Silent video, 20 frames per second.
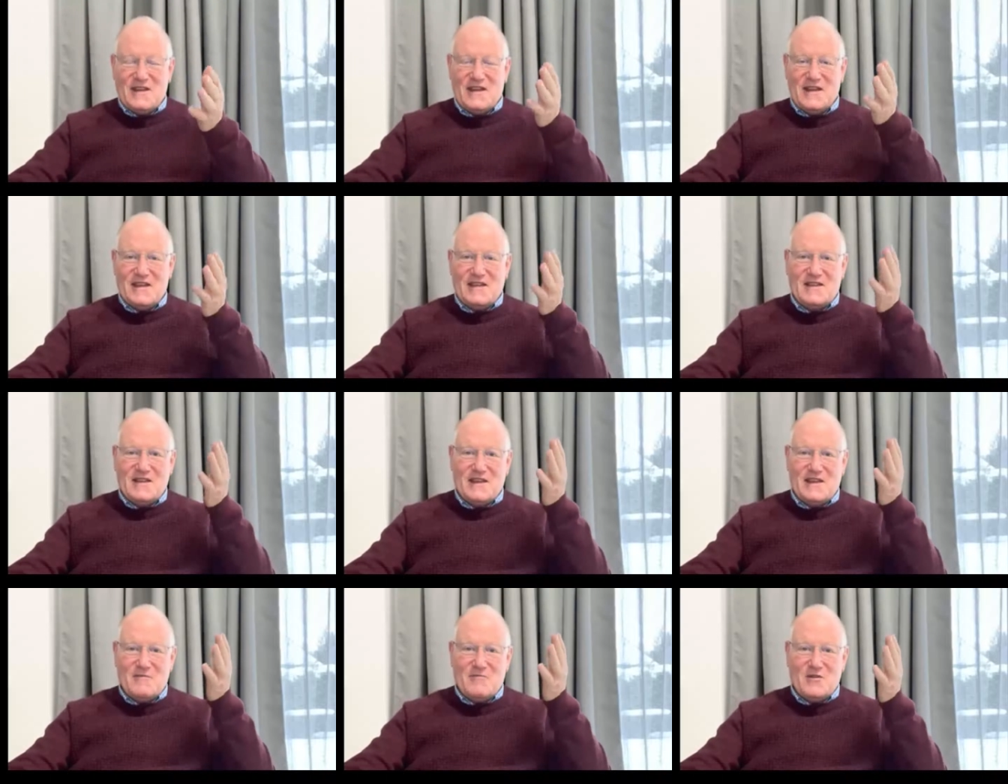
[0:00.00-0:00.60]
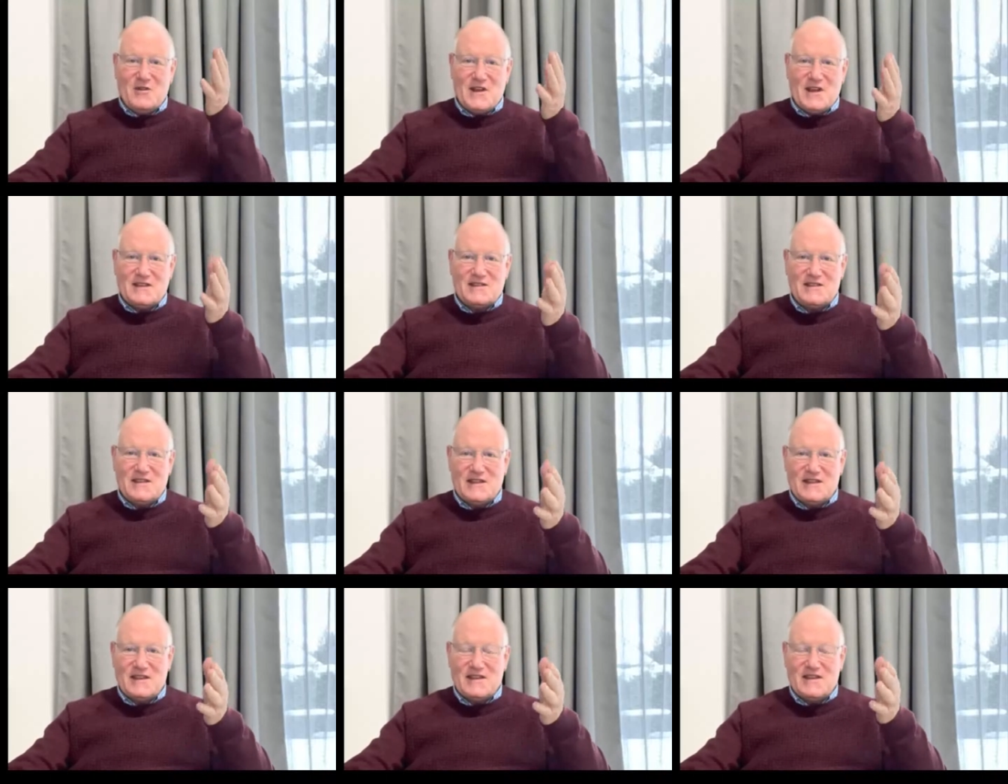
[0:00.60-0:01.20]
était
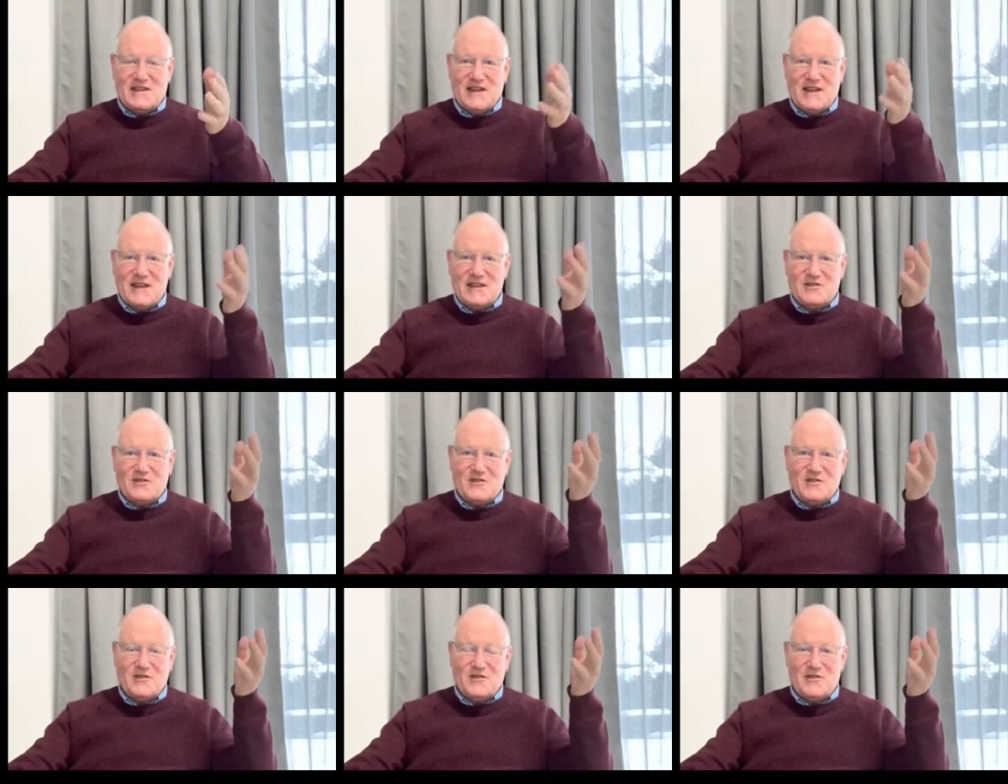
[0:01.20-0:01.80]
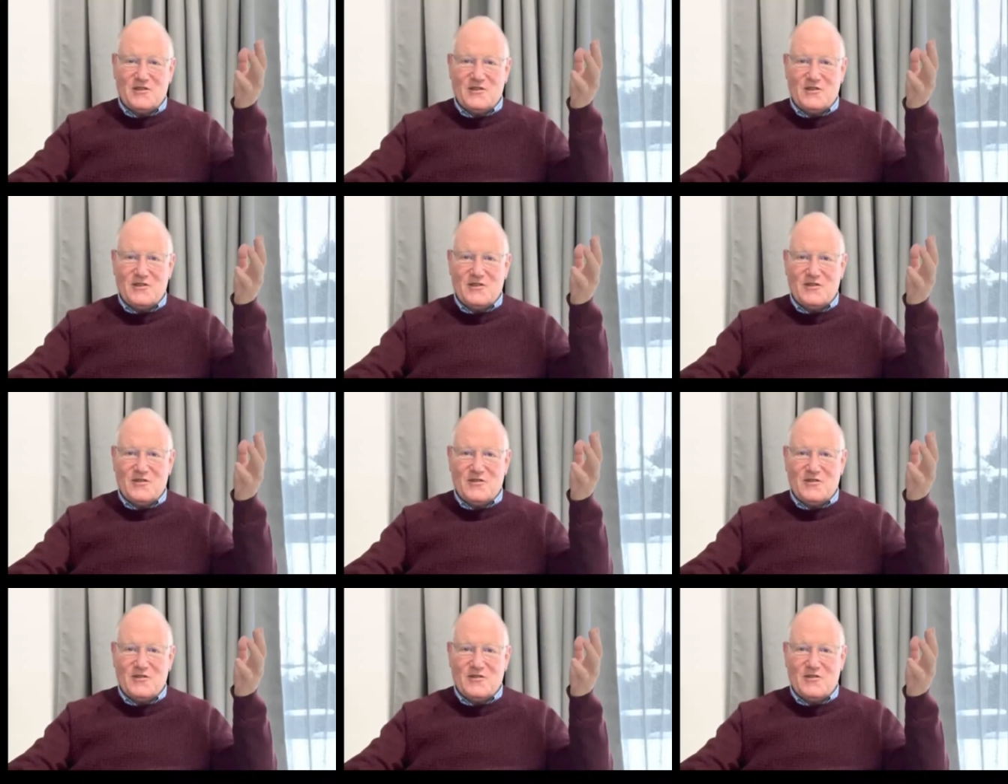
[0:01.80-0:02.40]
menacé d'être
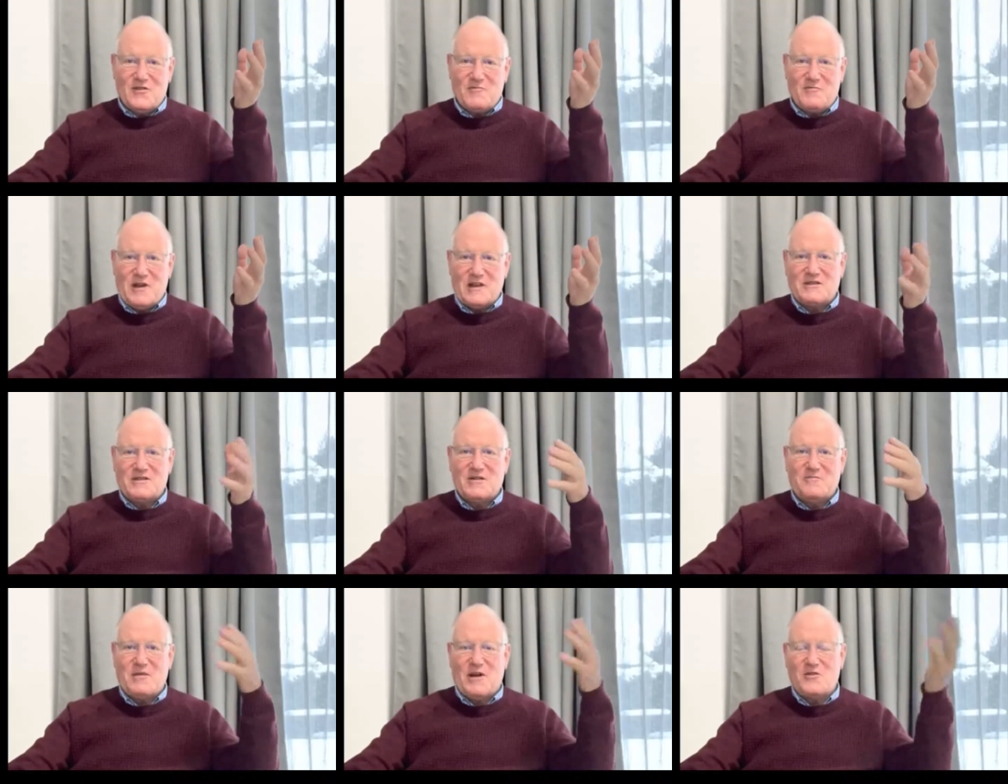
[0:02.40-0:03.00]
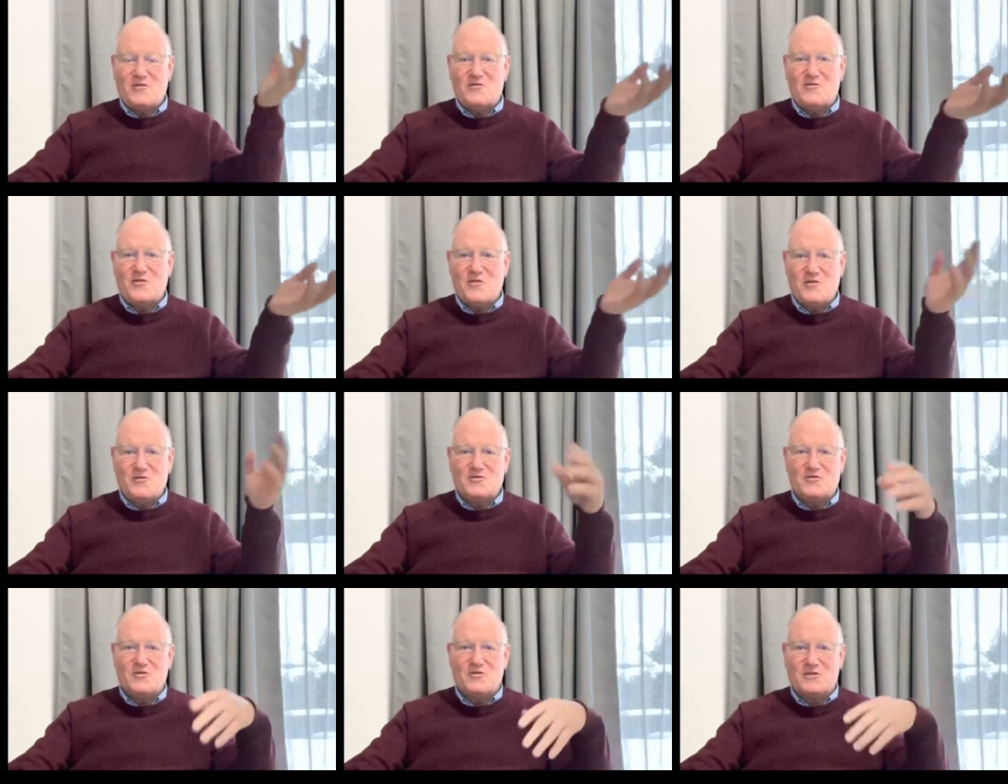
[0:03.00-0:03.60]
euh, passé par le
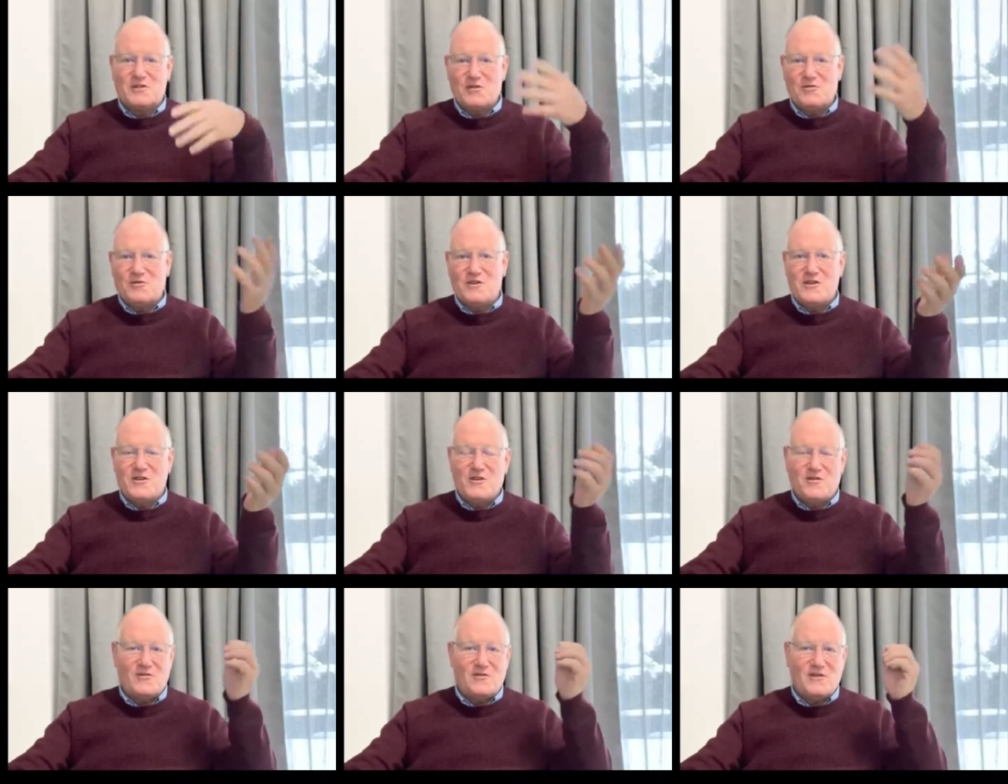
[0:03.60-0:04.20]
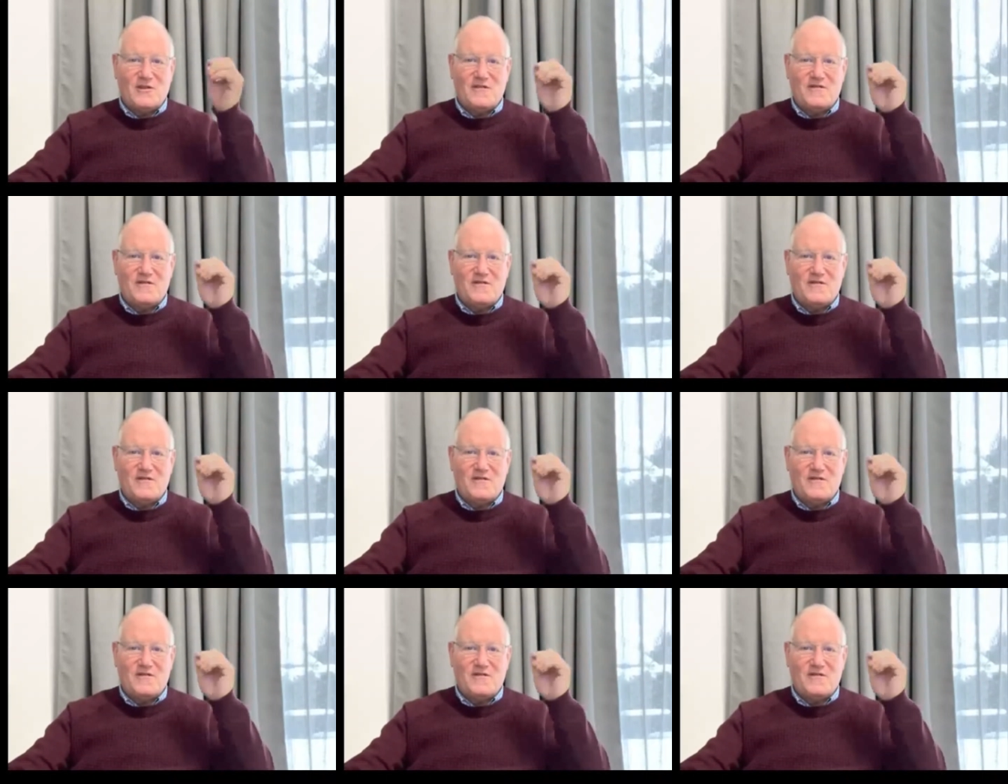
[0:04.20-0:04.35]
feu ou jeté au lion.